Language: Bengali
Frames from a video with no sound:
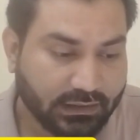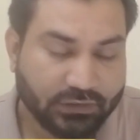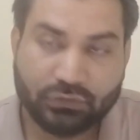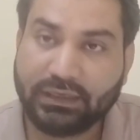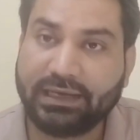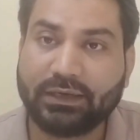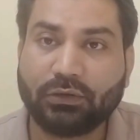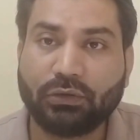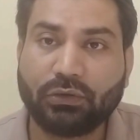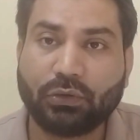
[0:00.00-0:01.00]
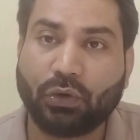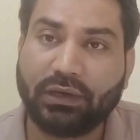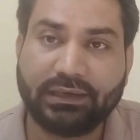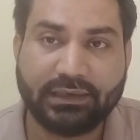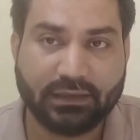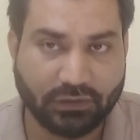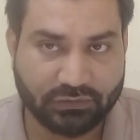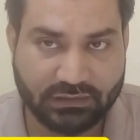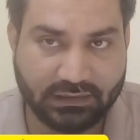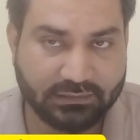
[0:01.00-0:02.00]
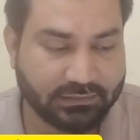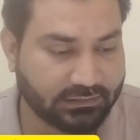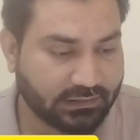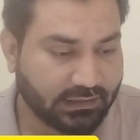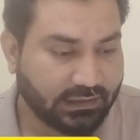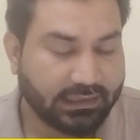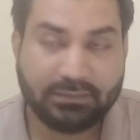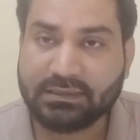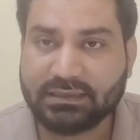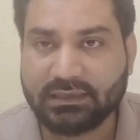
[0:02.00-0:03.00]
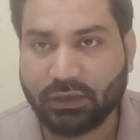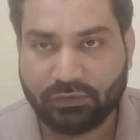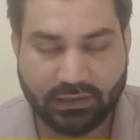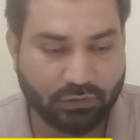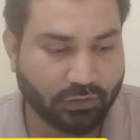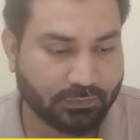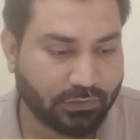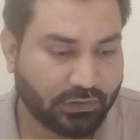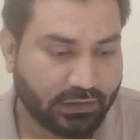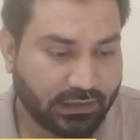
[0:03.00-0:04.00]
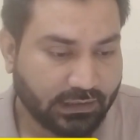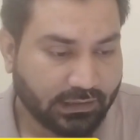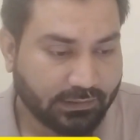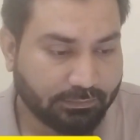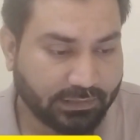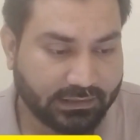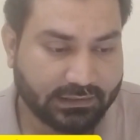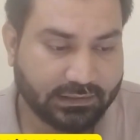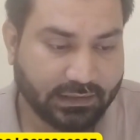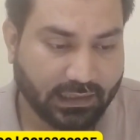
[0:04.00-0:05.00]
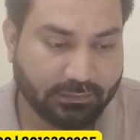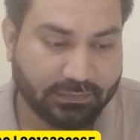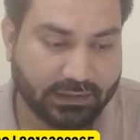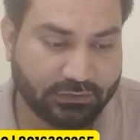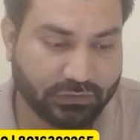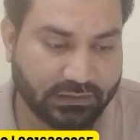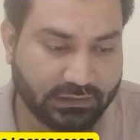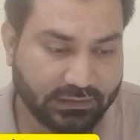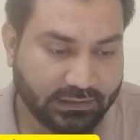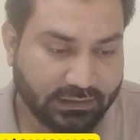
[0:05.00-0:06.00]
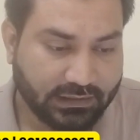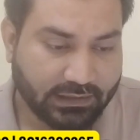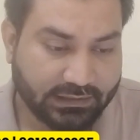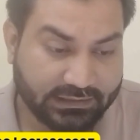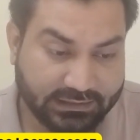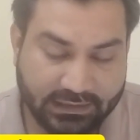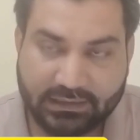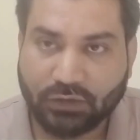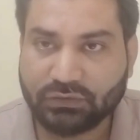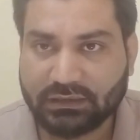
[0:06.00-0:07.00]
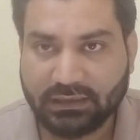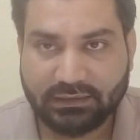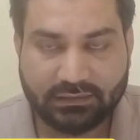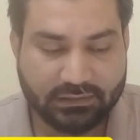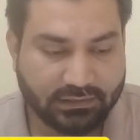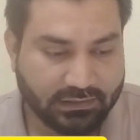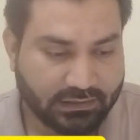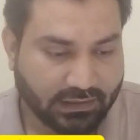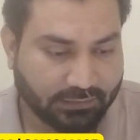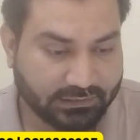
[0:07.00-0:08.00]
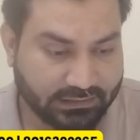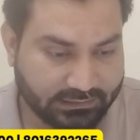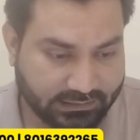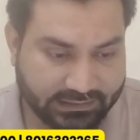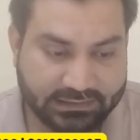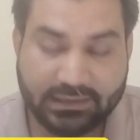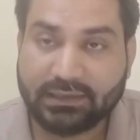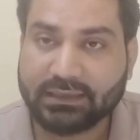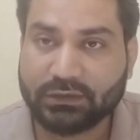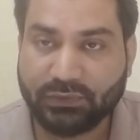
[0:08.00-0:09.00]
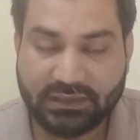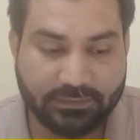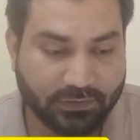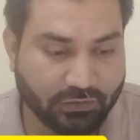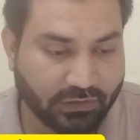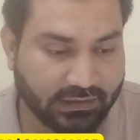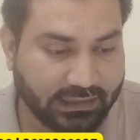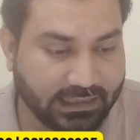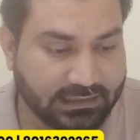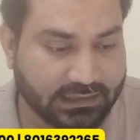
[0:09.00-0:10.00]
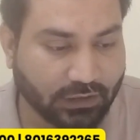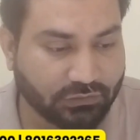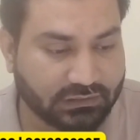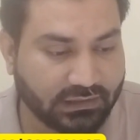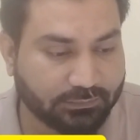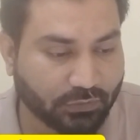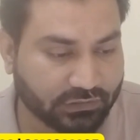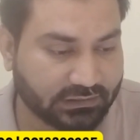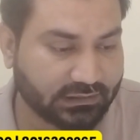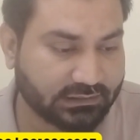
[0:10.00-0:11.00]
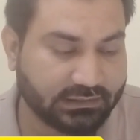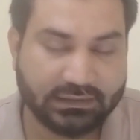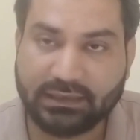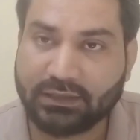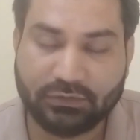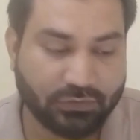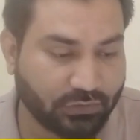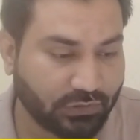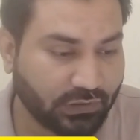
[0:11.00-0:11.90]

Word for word: তো এটা হলো অল ইন্ডিয়া কাউন্সিলিং এনসিসি রাউন্ডের গল্প বাট আমরা যদি স্টেট কাউন্সিলিং আমাদের যেটা স্টেট আছে ওয়েস্ট বেঙ্গল এর যে কাউন্সিলিং প্রসেস আছে সেটার জন্য